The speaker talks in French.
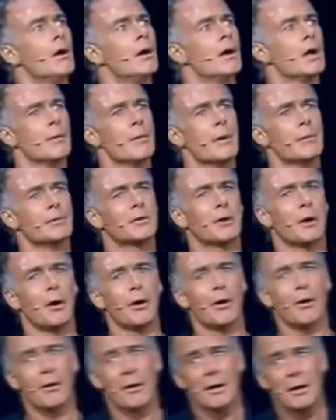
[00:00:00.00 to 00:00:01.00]
et en même
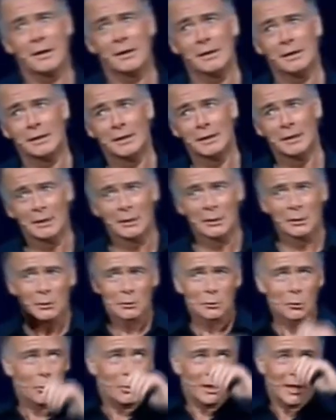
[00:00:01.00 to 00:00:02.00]
temps
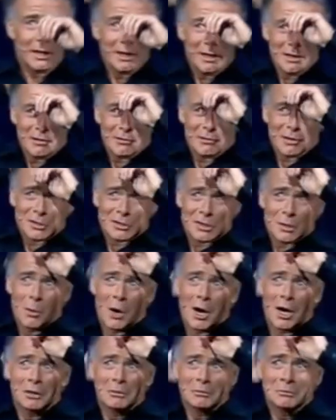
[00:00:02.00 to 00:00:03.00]
troublés face à moi.